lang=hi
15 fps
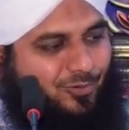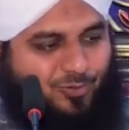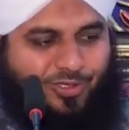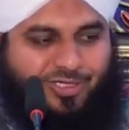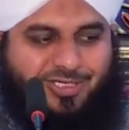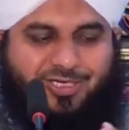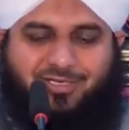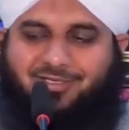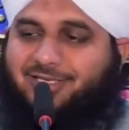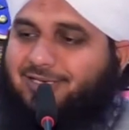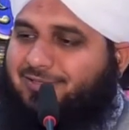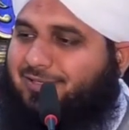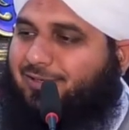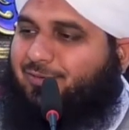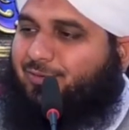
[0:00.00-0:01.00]
कोई शख्स
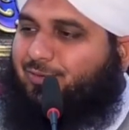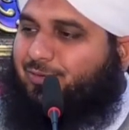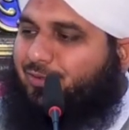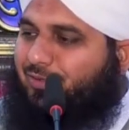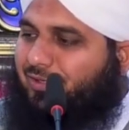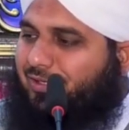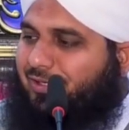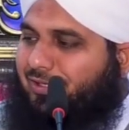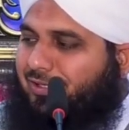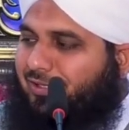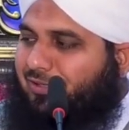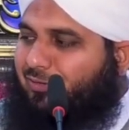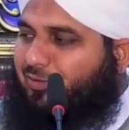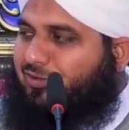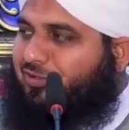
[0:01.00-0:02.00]
ऐसा
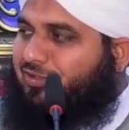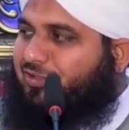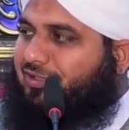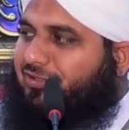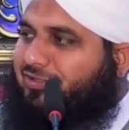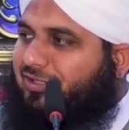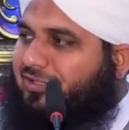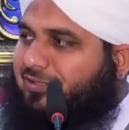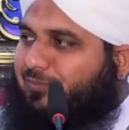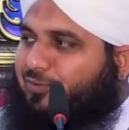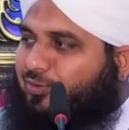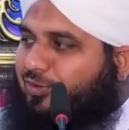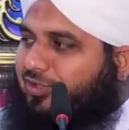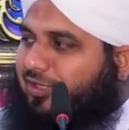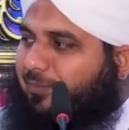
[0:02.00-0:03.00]
हो जो किसी चीज़ की
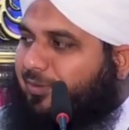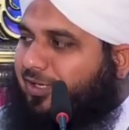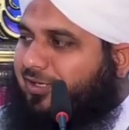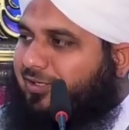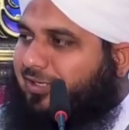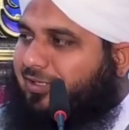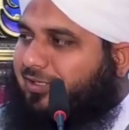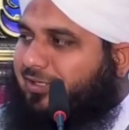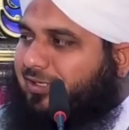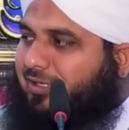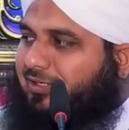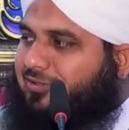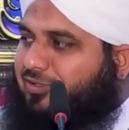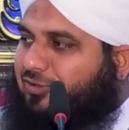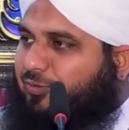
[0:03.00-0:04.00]
कमज़ोरियाँ बयान करके
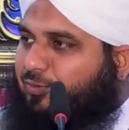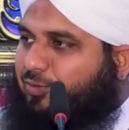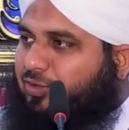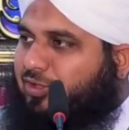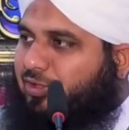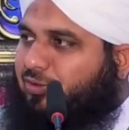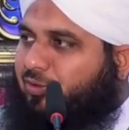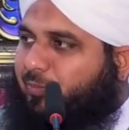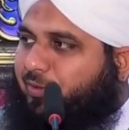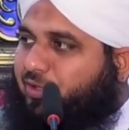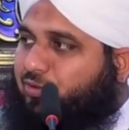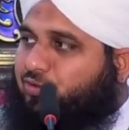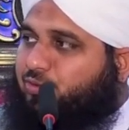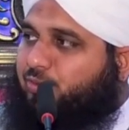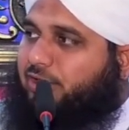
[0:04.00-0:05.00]
कहीं से कबूल करो
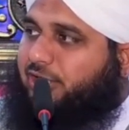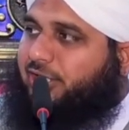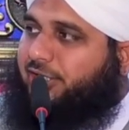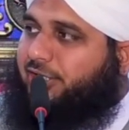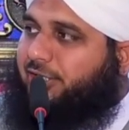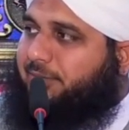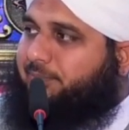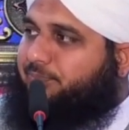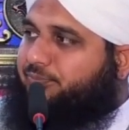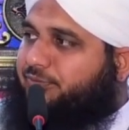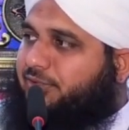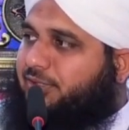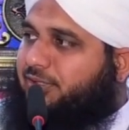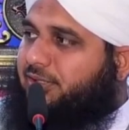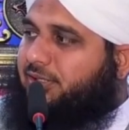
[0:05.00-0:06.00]
पर रसूल करीम
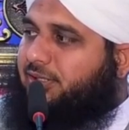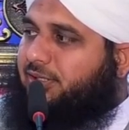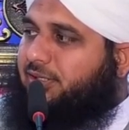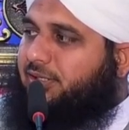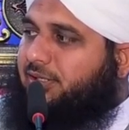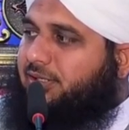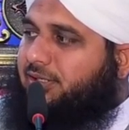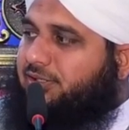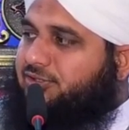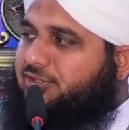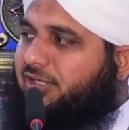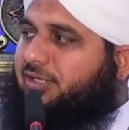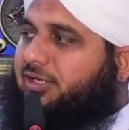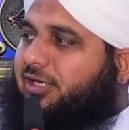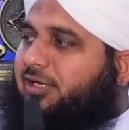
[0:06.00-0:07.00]

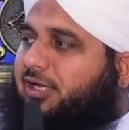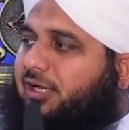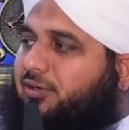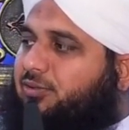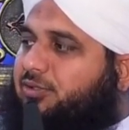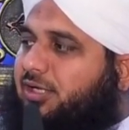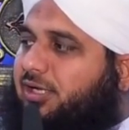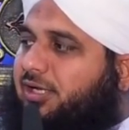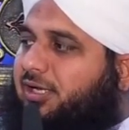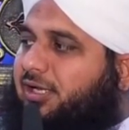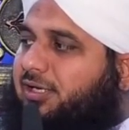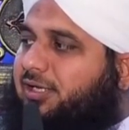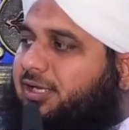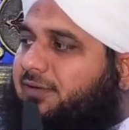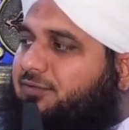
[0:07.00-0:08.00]
सल्लल्लाहु
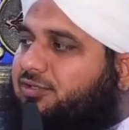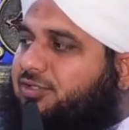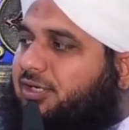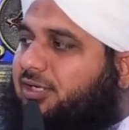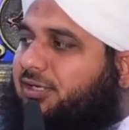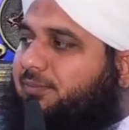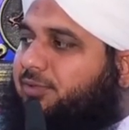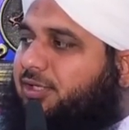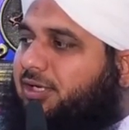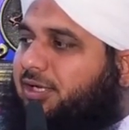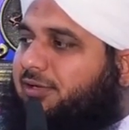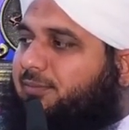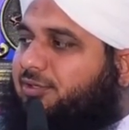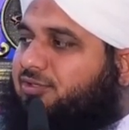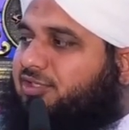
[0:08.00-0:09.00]
अलैहि वसल्लम ने ना
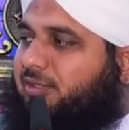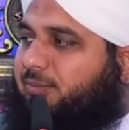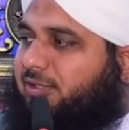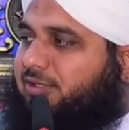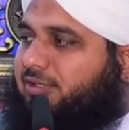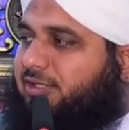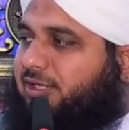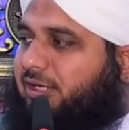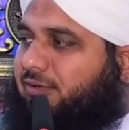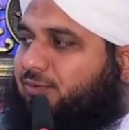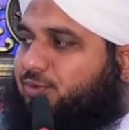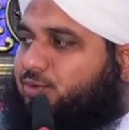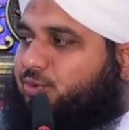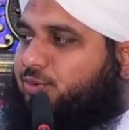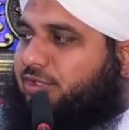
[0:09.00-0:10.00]
हमें सबक दिया
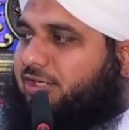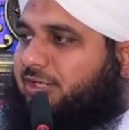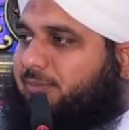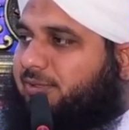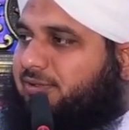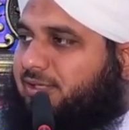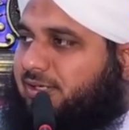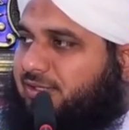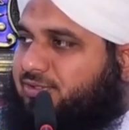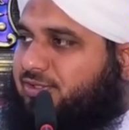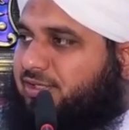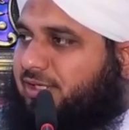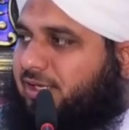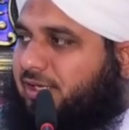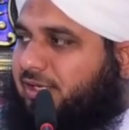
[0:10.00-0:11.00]
हुजूर ने हमें दरस
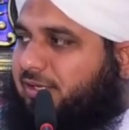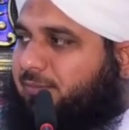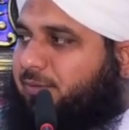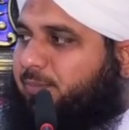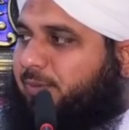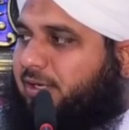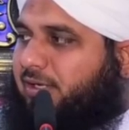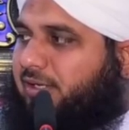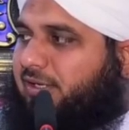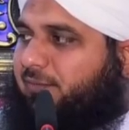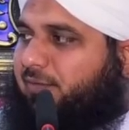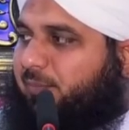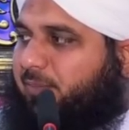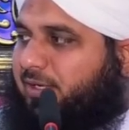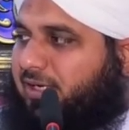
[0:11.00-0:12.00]
दिया नबी पाक ने
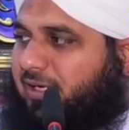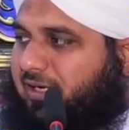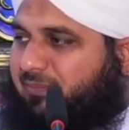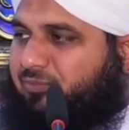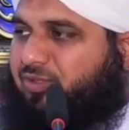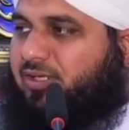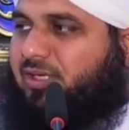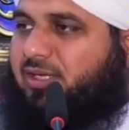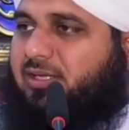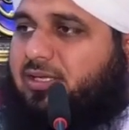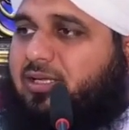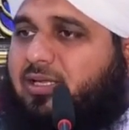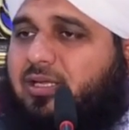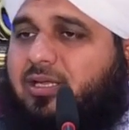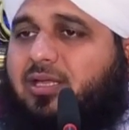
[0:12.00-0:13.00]
हमें पैगाम
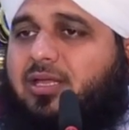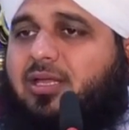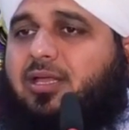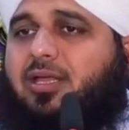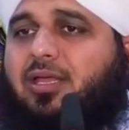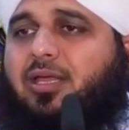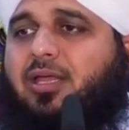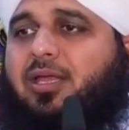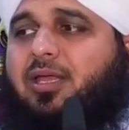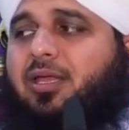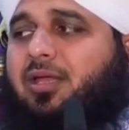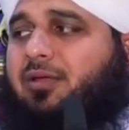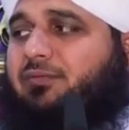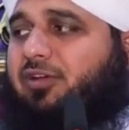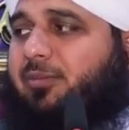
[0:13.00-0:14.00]

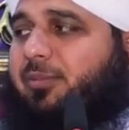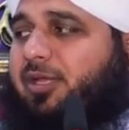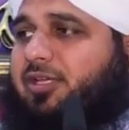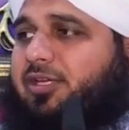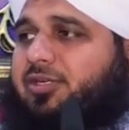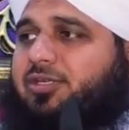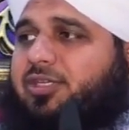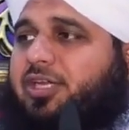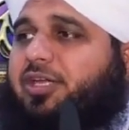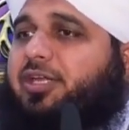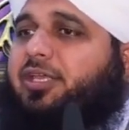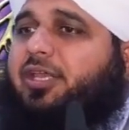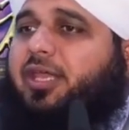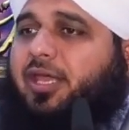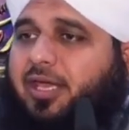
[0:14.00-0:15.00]
दिया मैं ये
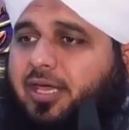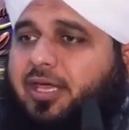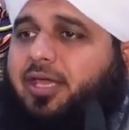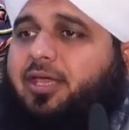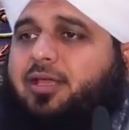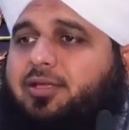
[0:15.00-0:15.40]
टेढ़ी है